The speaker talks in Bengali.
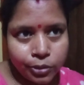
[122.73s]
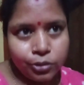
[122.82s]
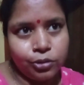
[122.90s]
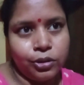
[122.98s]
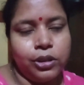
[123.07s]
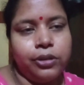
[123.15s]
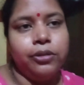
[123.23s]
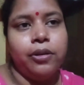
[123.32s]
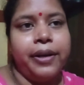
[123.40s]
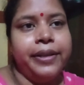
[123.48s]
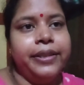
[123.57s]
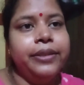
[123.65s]
পর্যন্ত কিছু
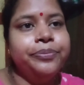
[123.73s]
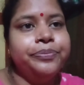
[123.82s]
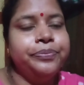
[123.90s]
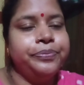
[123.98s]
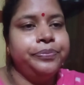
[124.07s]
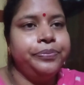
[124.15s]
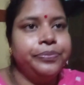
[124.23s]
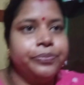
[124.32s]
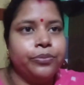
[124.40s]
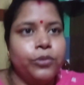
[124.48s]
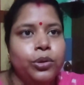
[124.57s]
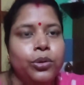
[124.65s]
হয়নি
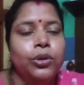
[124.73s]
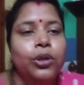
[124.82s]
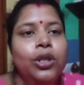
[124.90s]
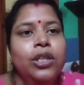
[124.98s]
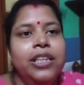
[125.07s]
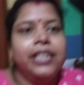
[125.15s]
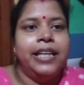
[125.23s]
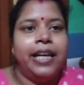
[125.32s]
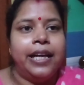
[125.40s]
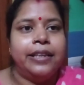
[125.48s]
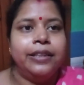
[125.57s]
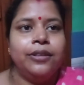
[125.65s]
হুম তো
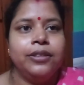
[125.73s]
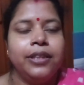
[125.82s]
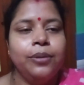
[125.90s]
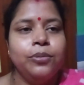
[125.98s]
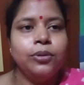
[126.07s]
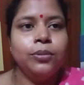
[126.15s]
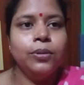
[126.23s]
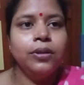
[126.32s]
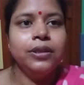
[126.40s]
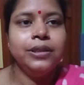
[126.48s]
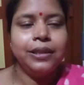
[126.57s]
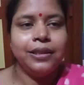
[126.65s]
একটা কথাই বলবো
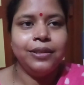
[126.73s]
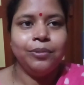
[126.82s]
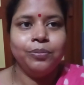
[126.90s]
যে